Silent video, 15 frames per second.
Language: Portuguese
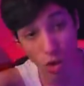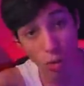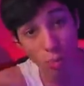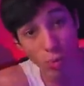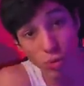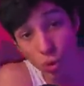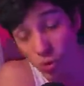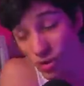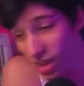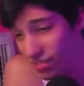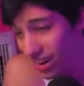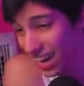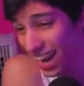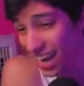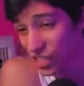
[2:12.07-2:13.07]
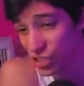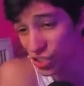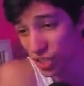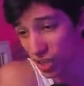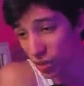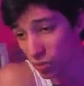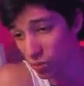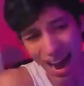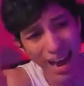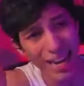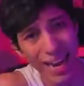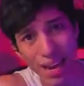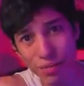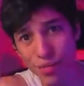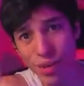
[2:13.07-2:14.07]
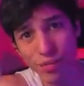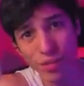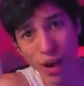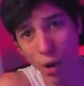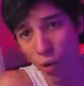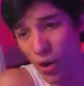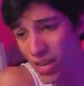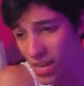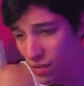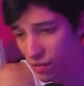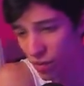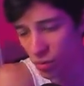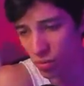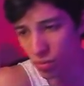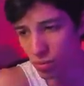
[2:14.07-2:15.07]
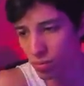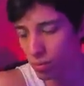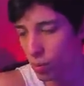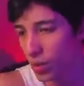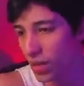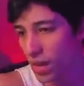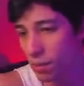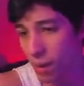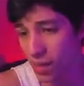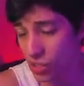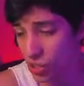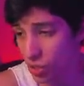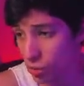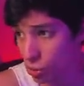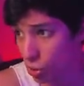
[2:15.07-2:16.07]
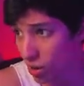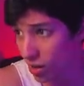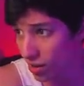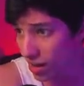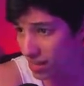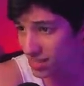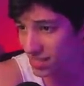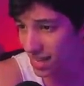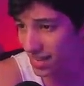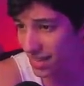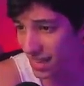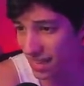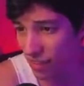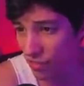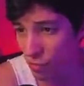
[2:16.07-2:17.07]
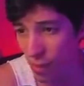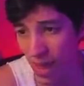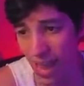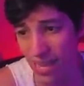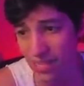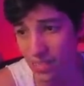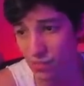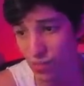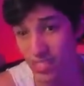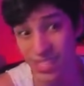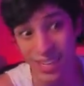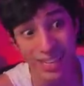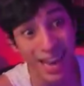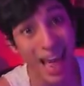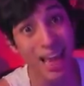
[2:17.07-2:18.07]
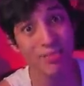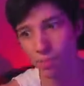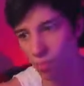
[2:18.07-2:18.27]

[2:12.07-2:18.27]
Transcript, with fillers: O meu jogo tava crashando, a live ia ficar horrível. Porque imagina, eu jogando a 70 FPS, fazendo live.